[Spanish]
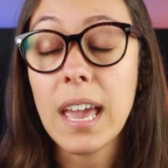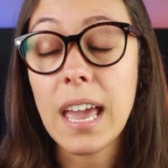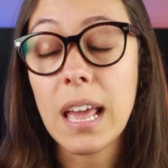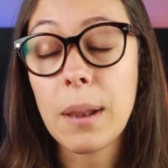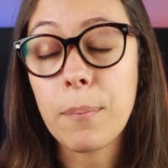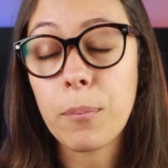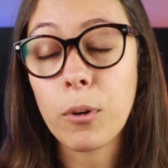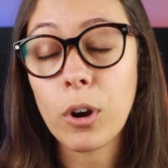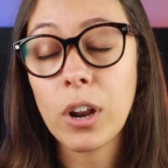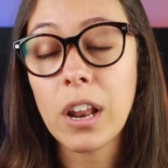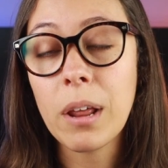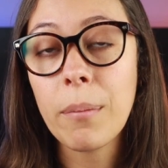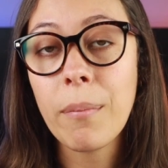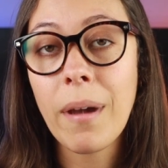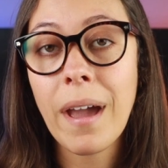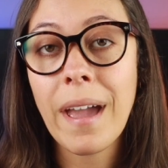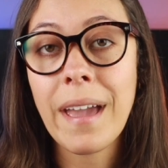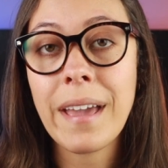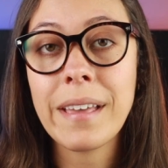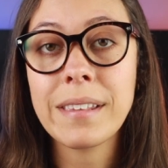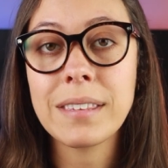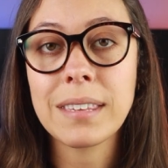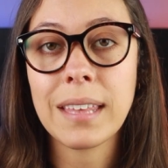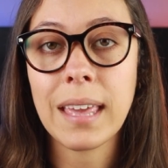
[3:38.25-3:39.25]
El
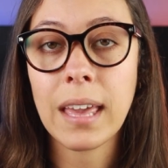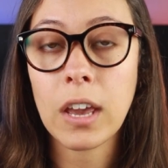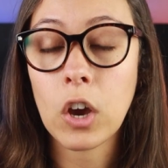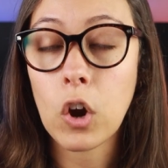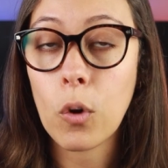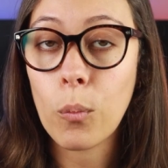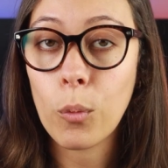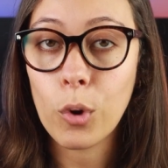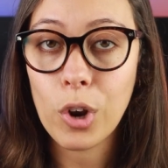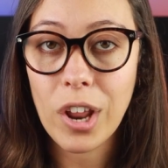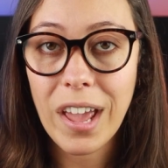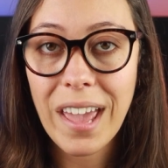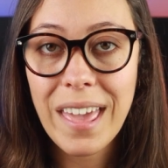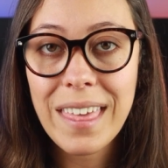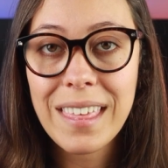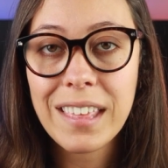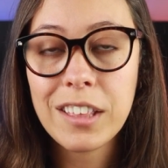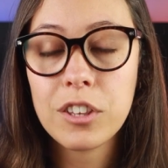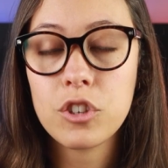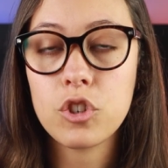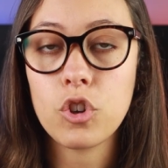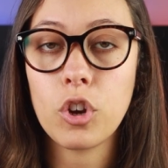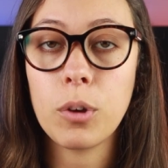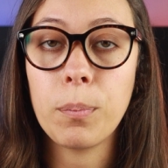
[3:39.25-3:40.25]
problema es que, como les he
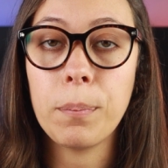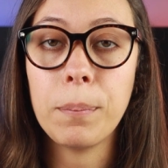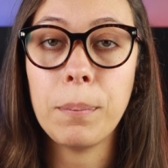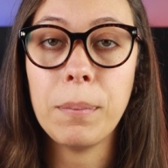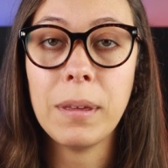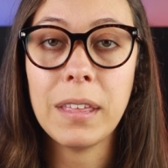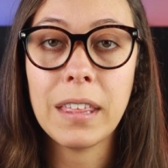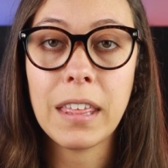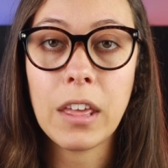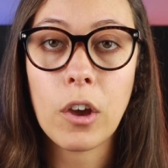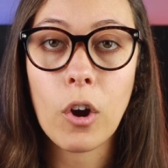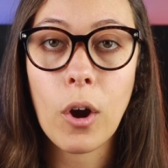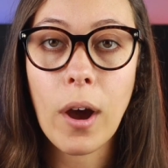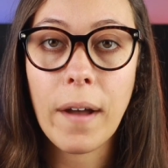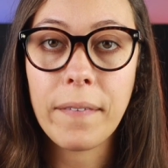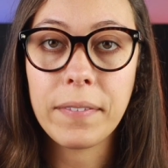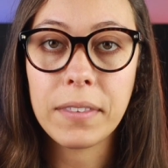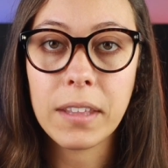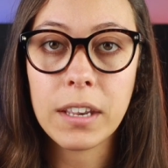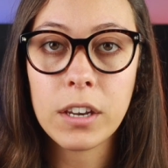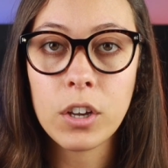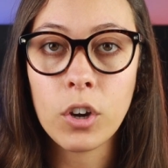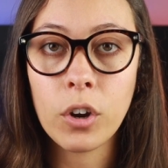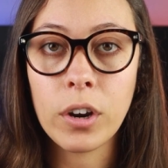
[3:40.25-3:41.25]
dicho en videos
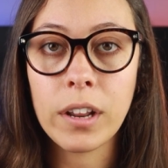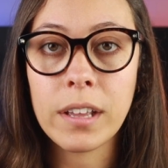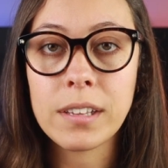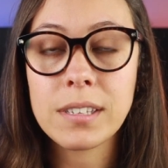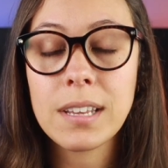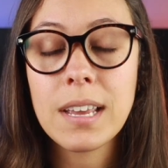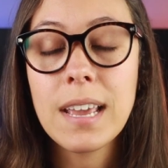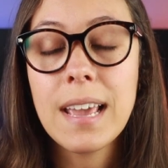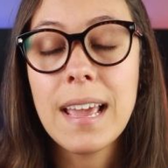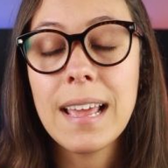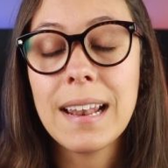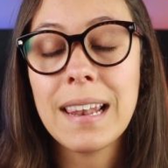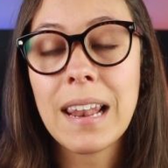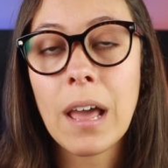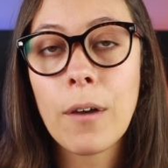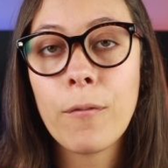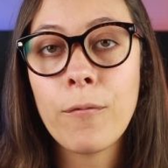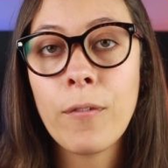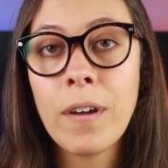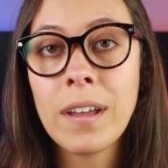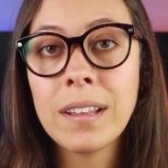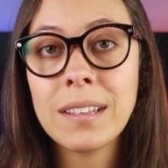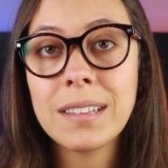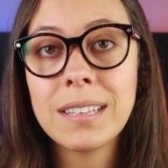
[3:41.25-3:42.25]
anteriores,
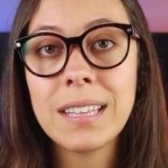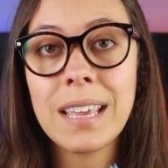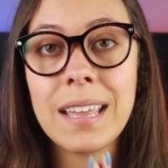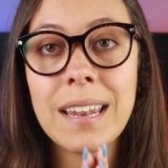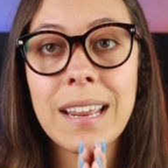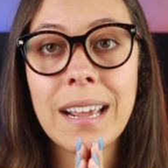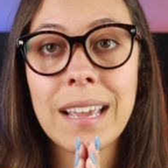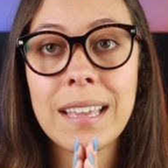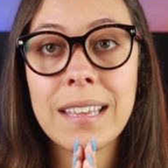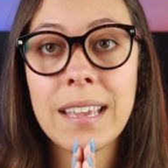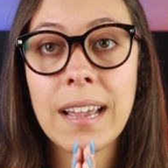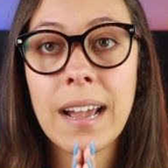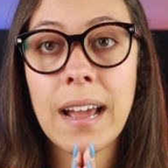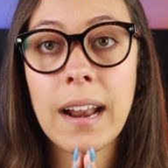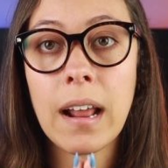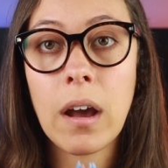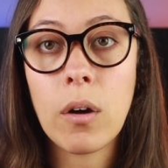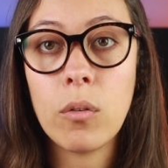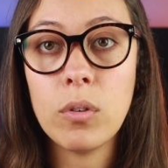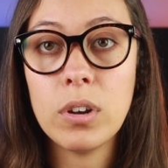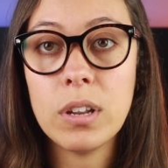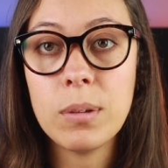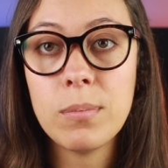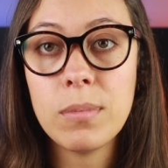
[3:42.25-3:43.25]
la Fed tiene que llegar
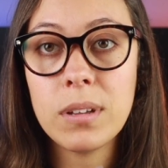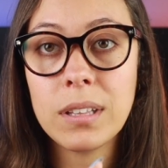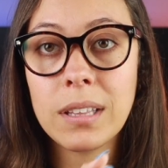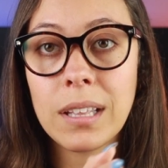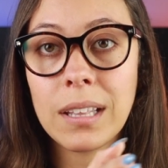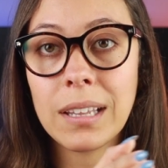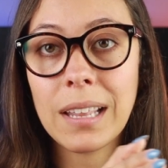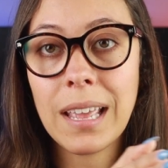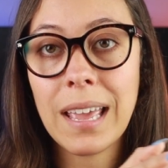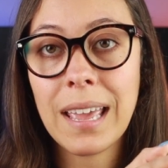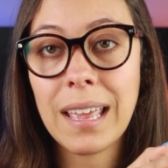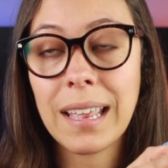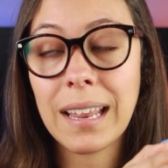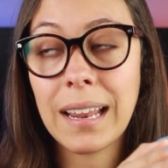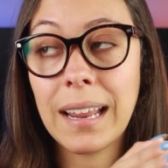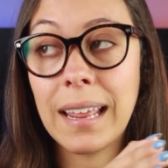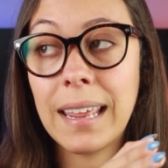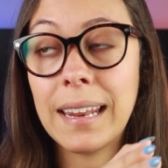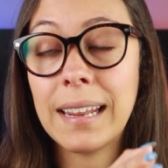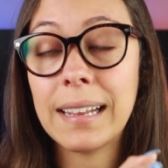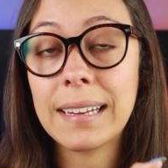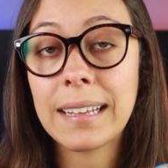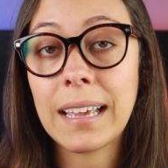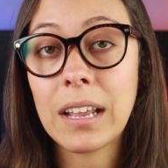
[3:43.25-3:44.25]
a un límite
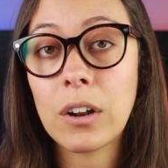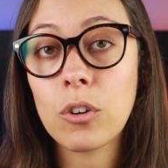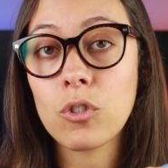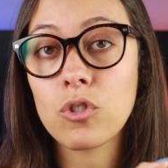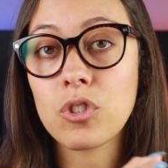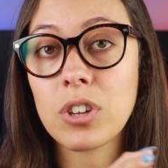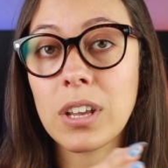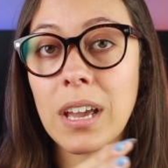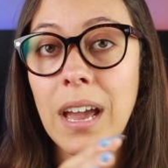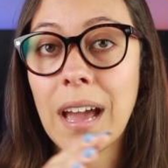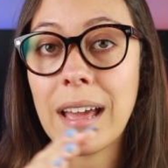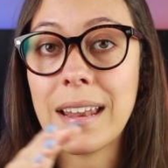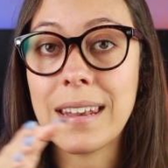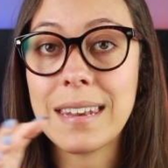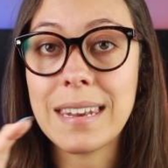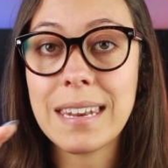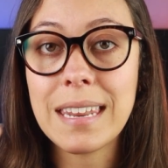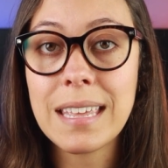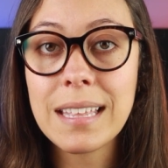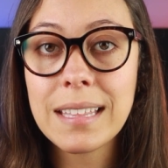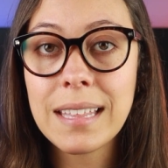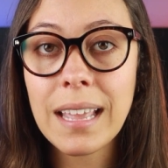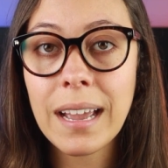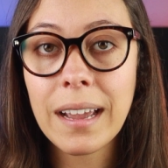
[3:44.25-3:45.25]
eh, en el que no sea
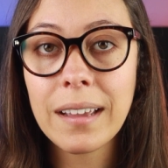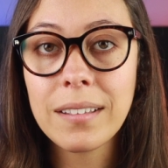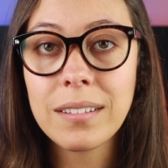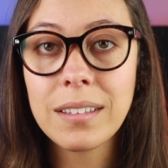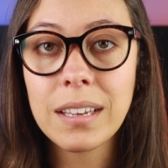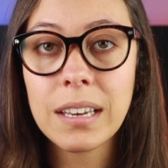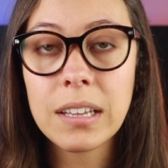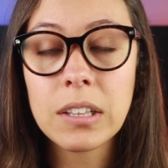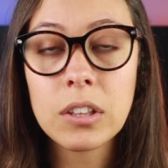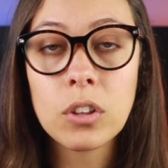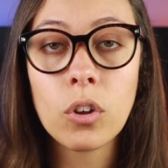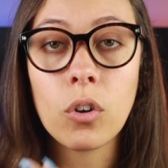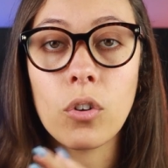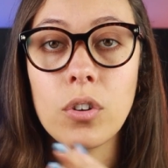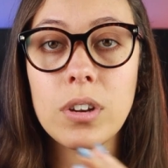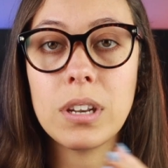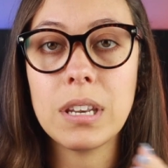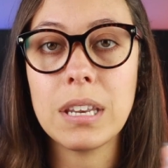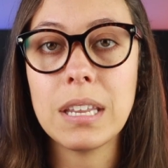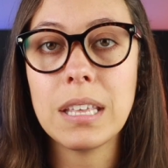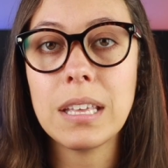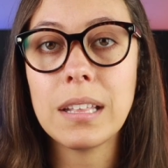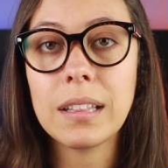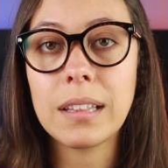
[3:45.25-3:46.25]
ni tan estricto
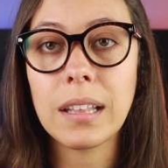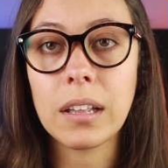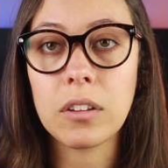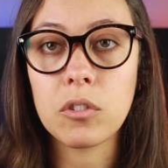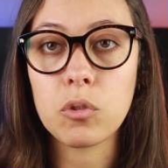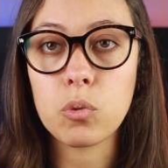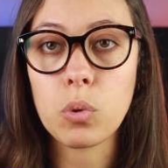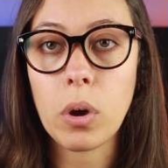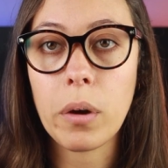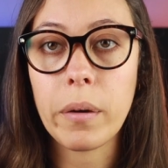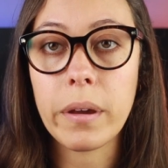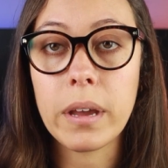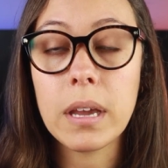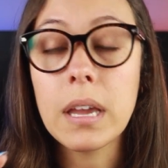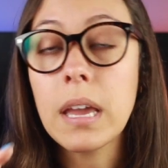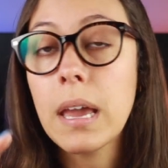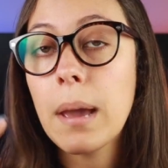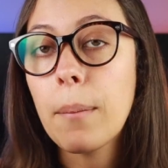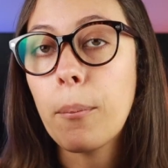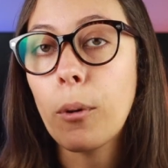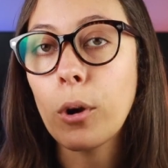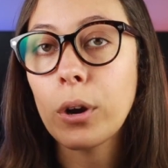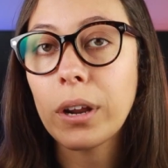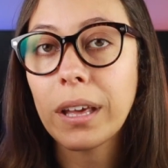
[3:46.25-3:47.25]
ni tan suave,
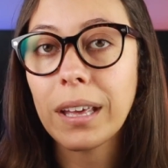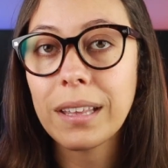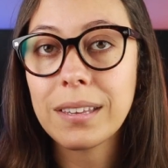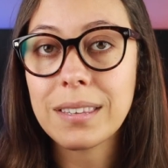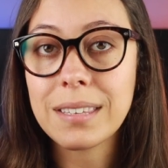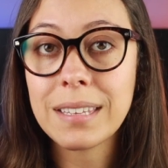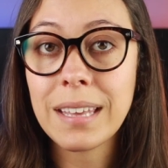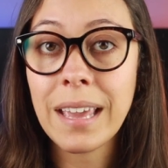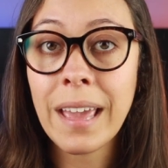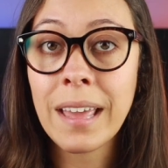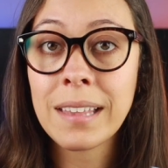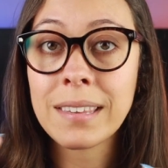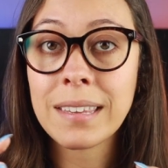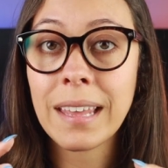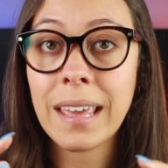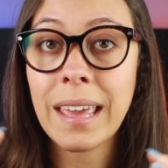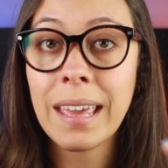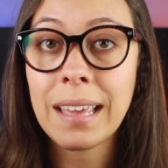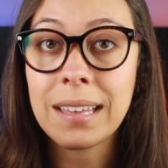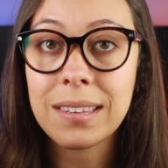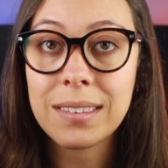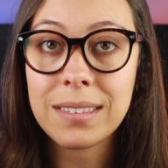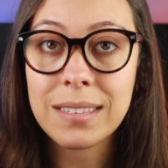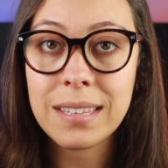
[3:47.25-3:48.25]
porque si es
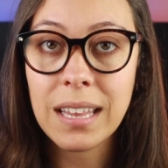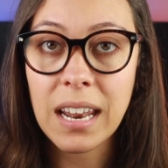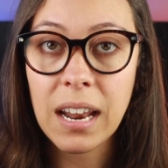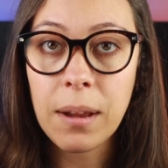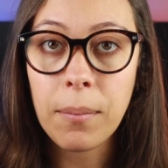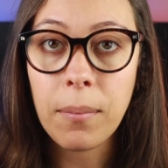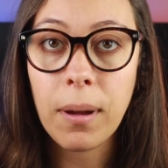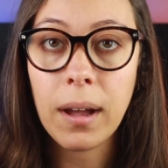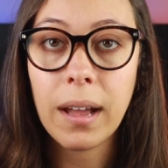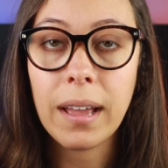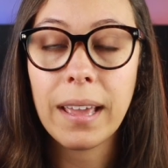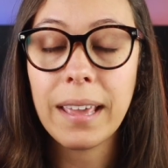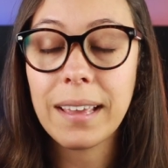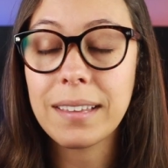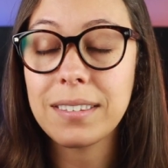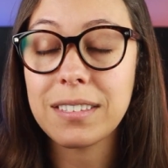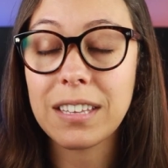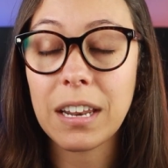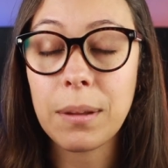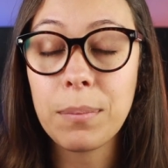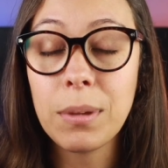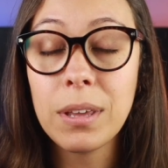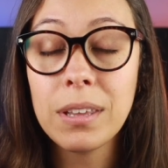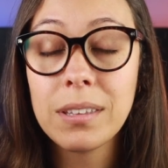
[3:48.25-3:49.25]
extrema,
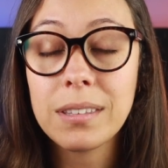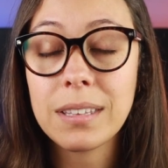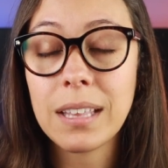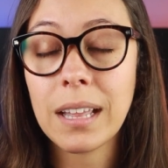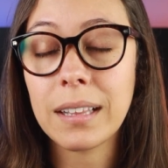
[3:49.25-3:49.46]
extremista,